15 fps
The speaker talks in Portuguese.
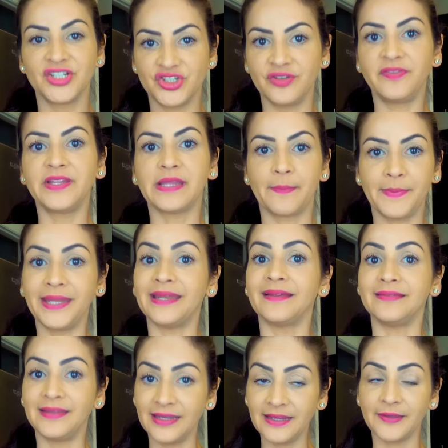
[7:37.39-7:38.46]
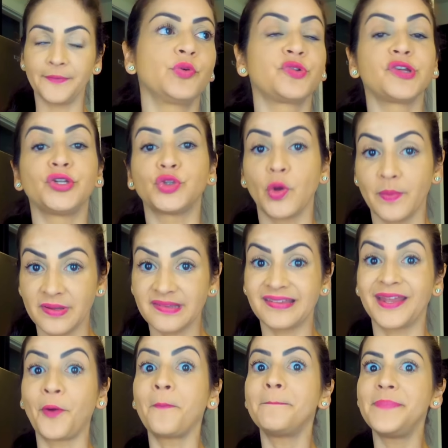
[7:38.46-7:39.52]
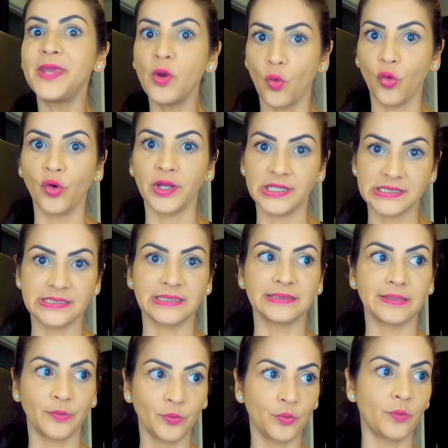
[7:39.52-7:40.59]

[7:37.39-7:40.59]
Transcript: de vitamina D, os sintomas serão piores. Então,